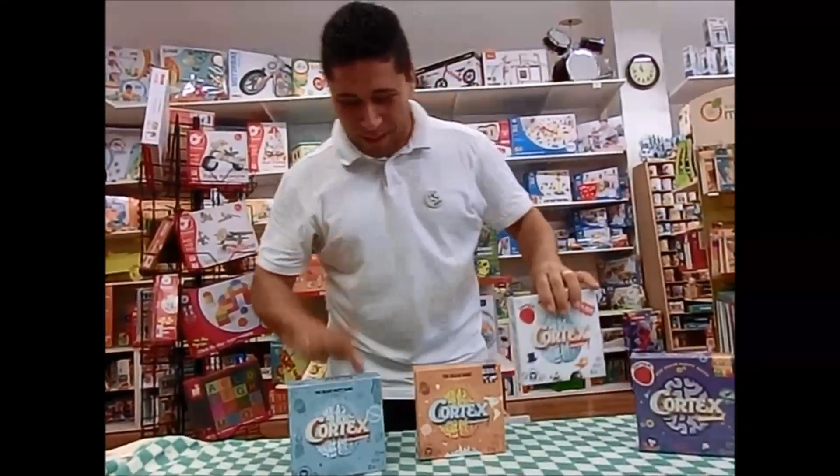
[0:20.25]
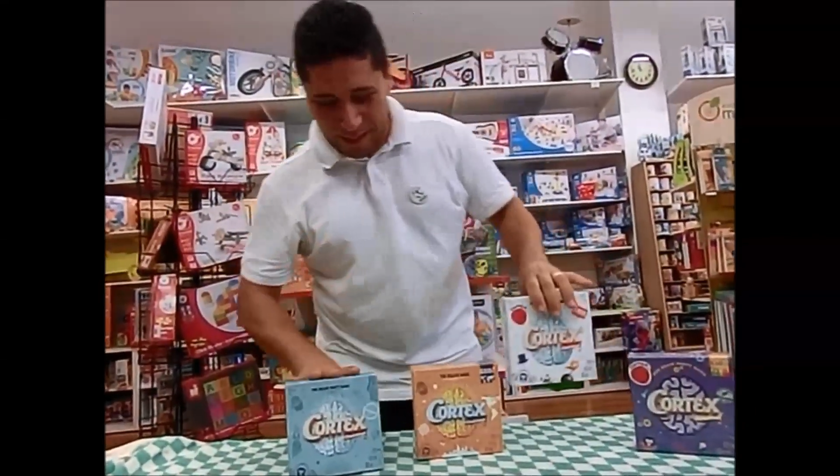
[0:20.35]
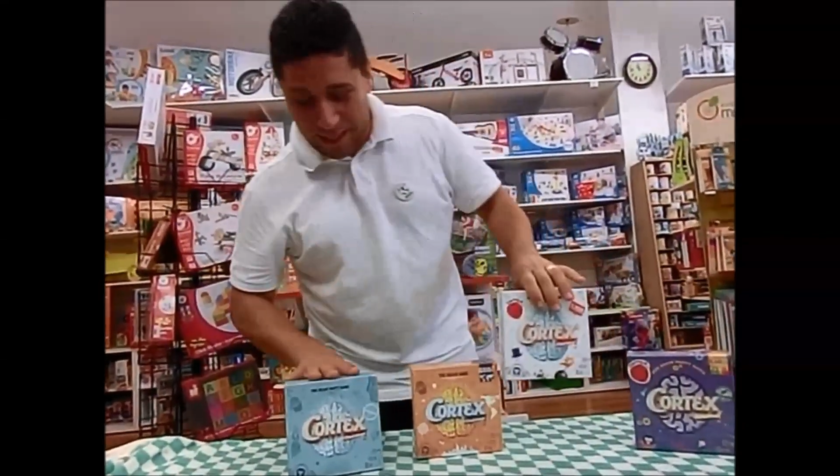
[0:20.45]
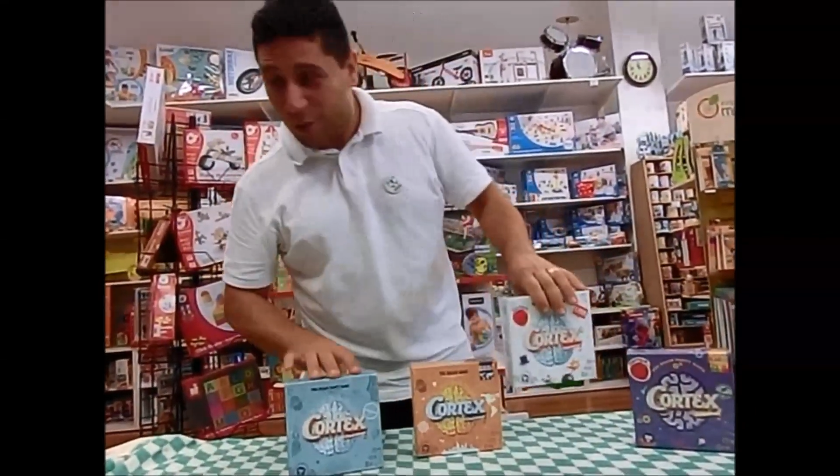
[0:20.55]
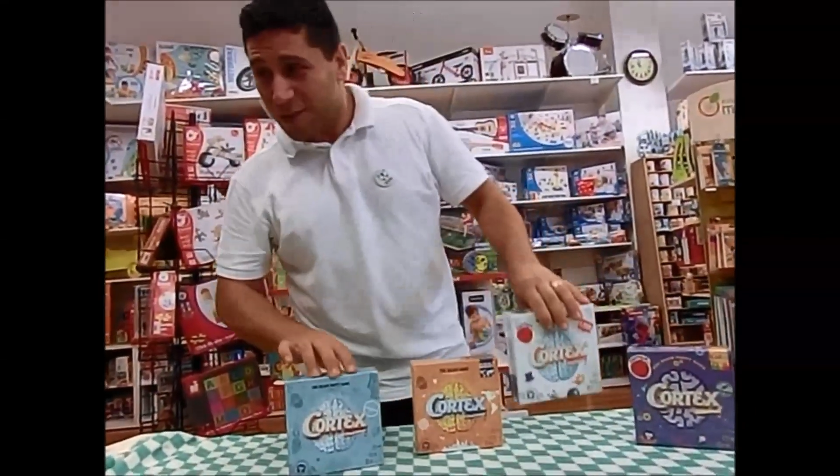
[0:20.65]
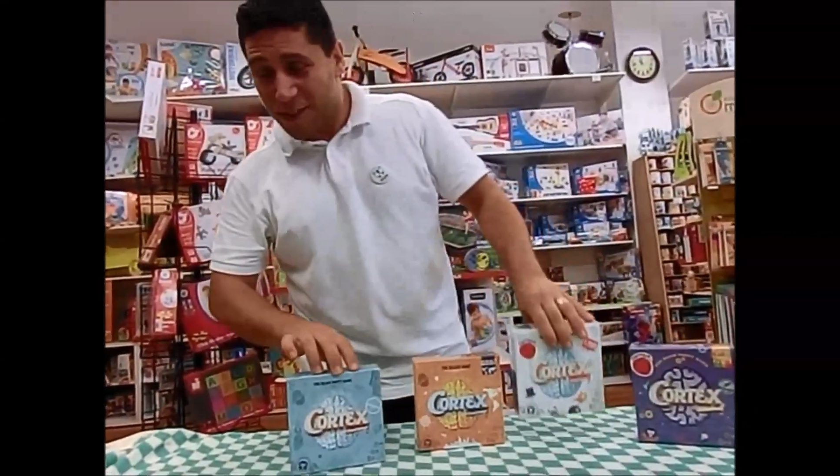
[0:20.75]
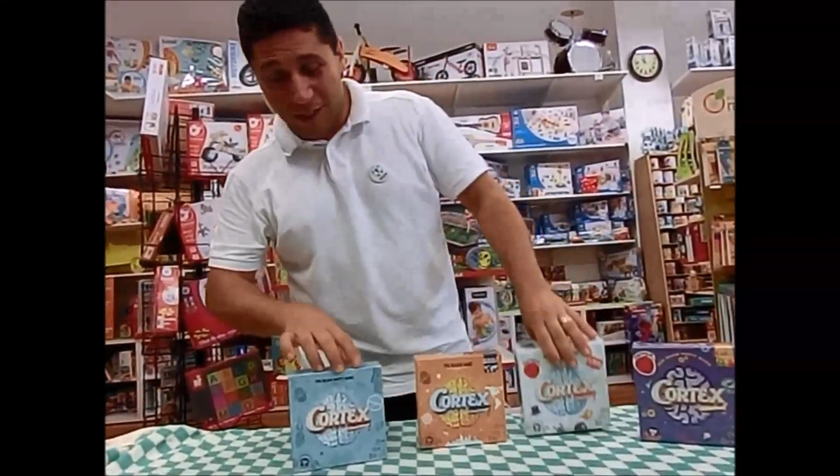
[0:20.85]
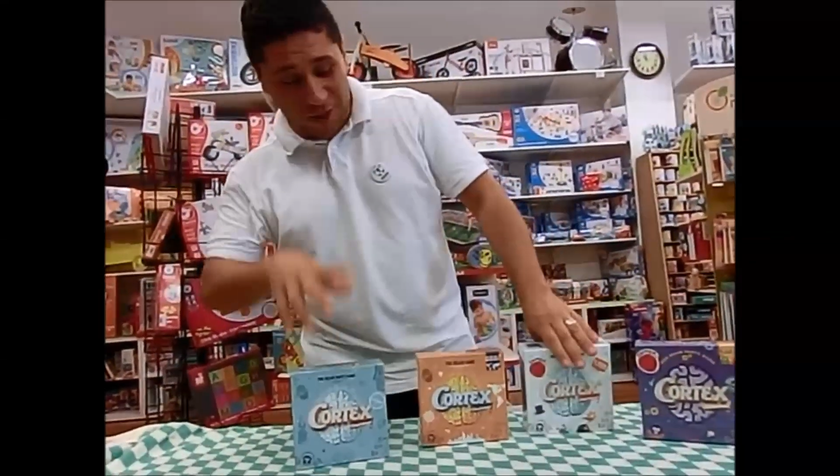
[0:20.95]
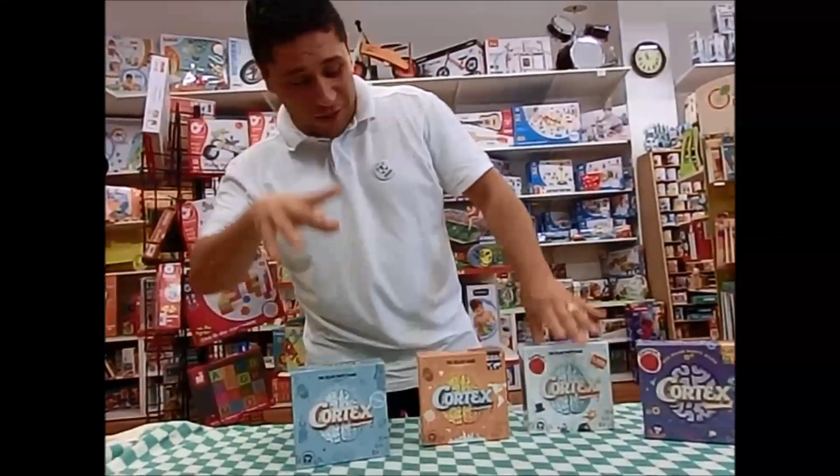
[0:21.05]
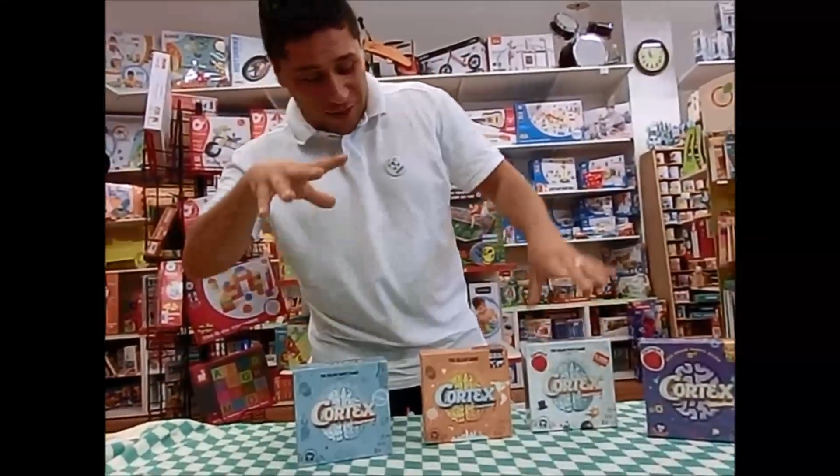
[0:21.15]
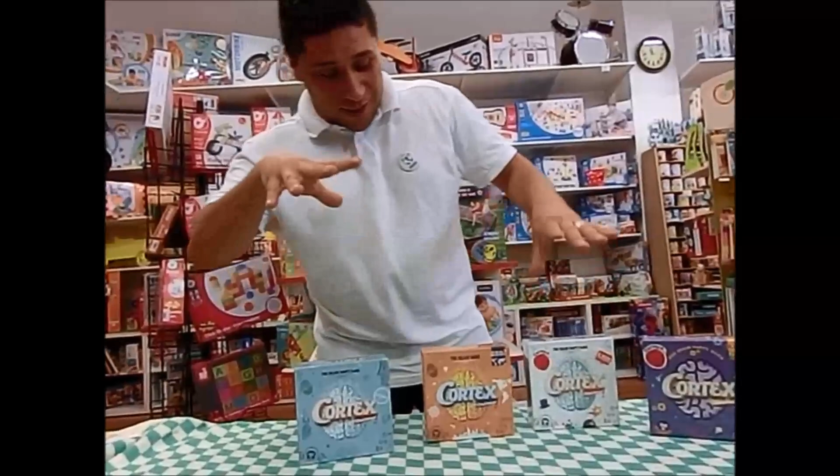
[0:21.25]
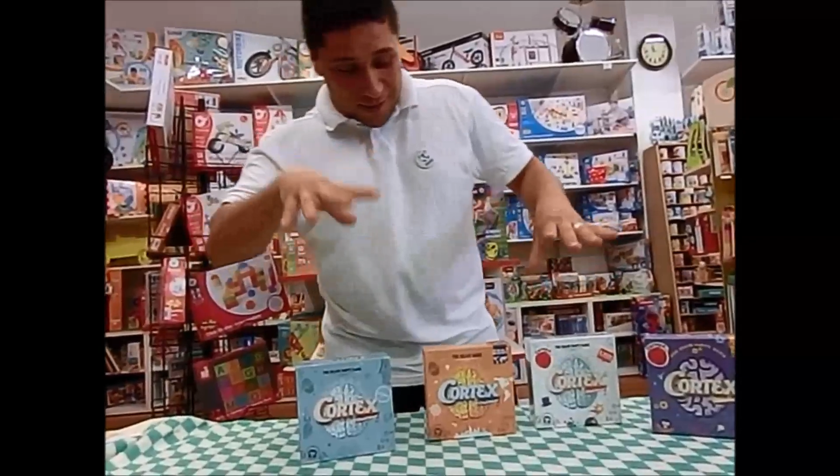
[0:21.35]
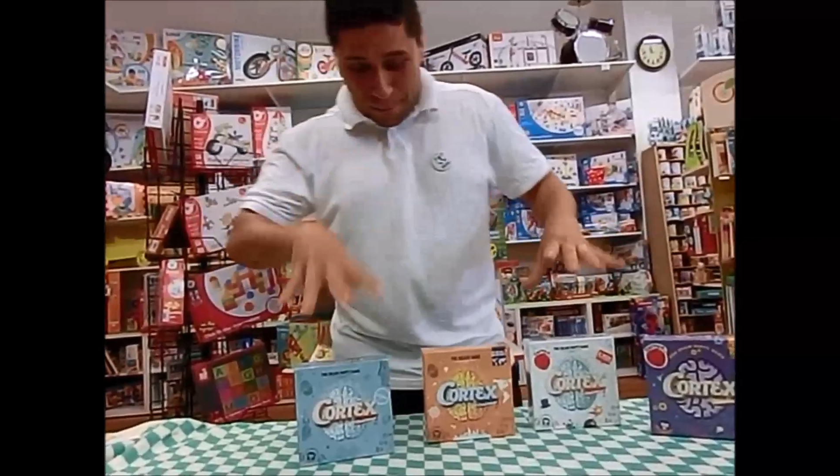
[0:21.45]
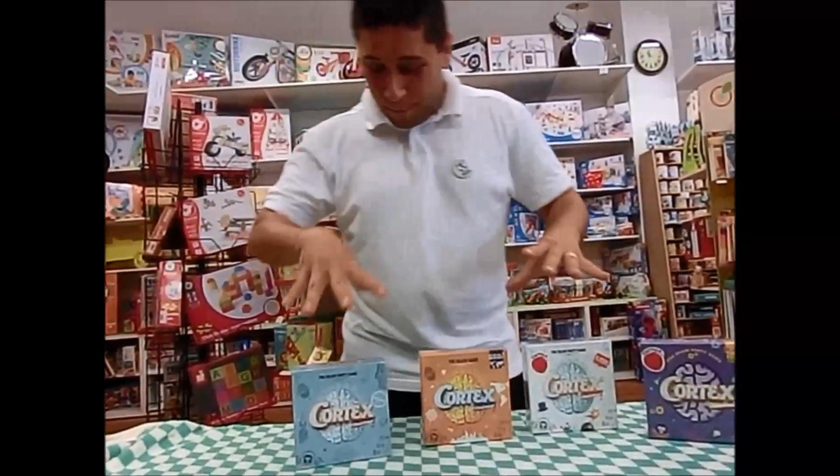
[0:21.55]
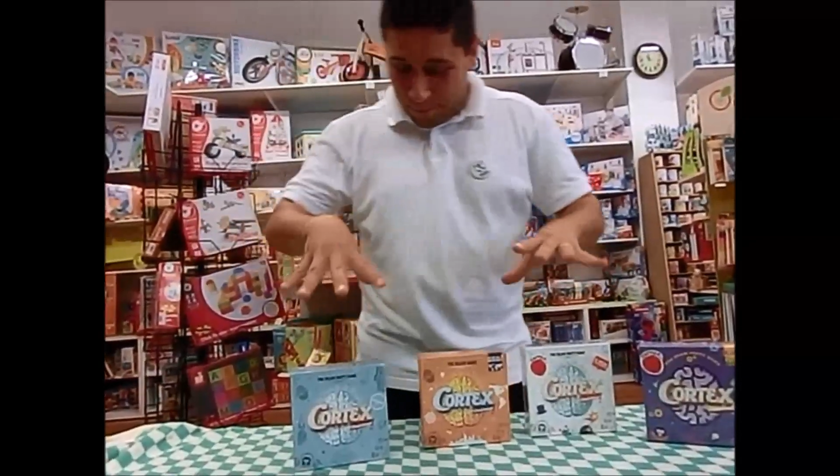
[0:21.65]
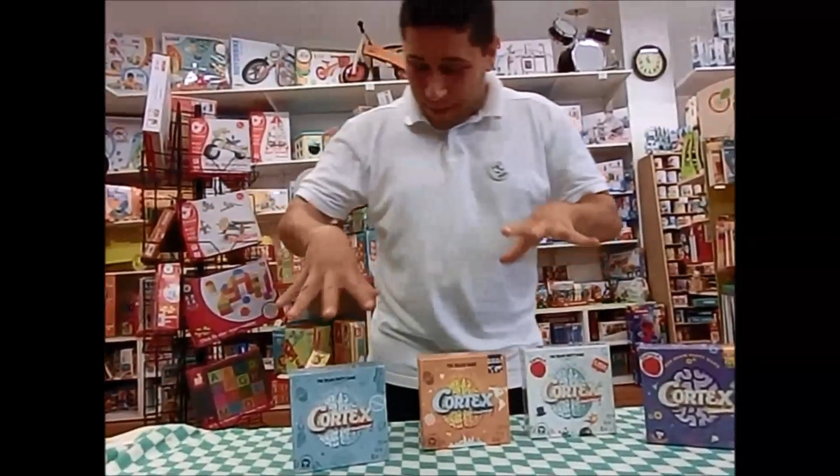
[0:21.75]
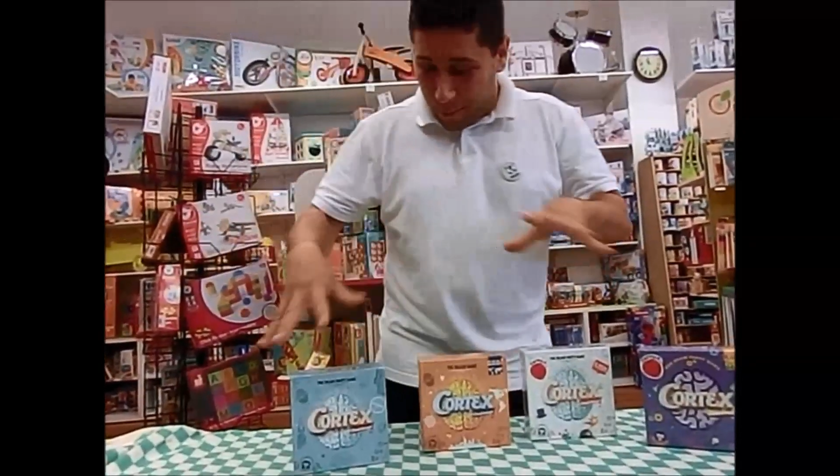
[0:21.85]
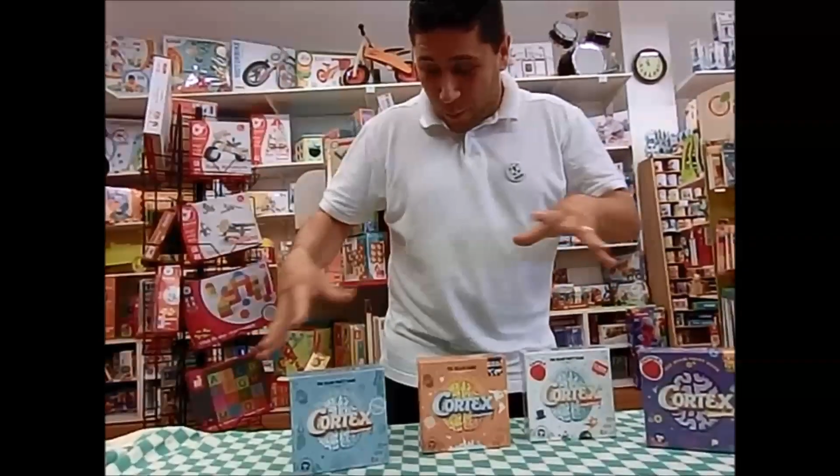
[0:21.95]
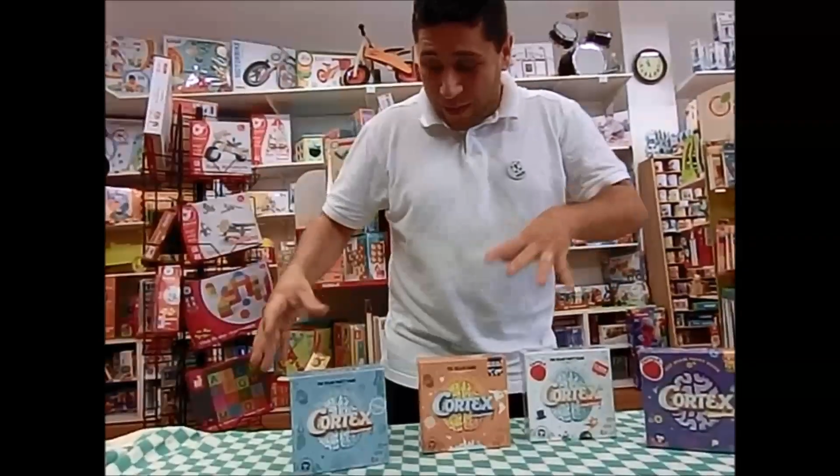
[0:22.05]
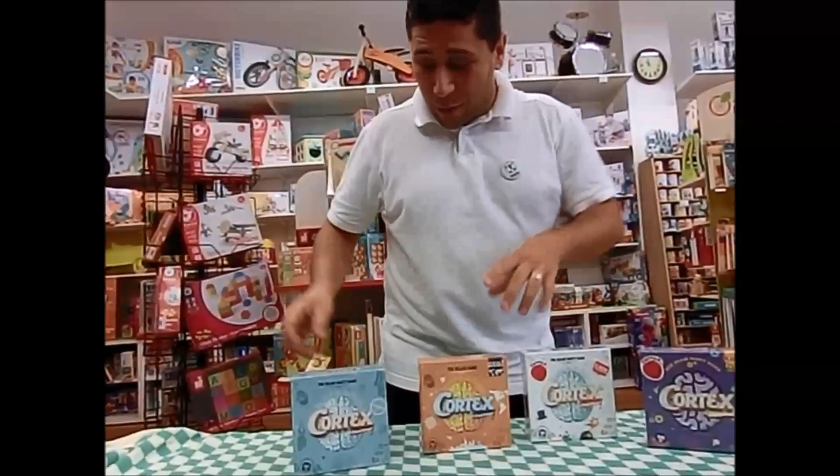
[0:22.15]
In negozio
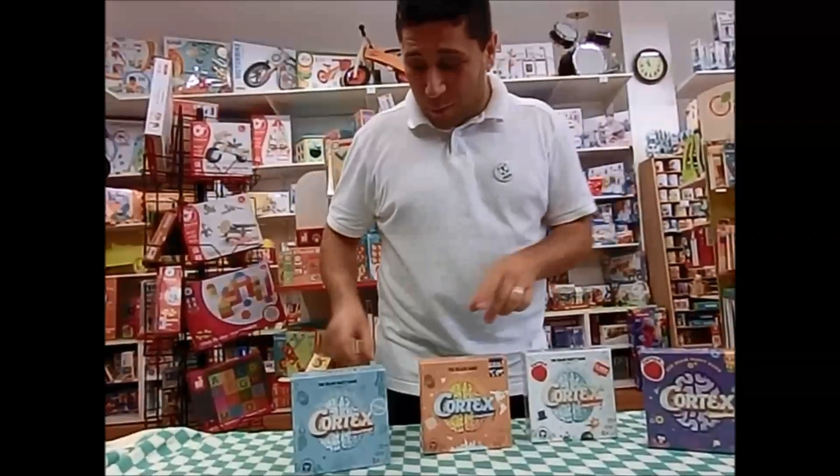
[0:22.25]
al momento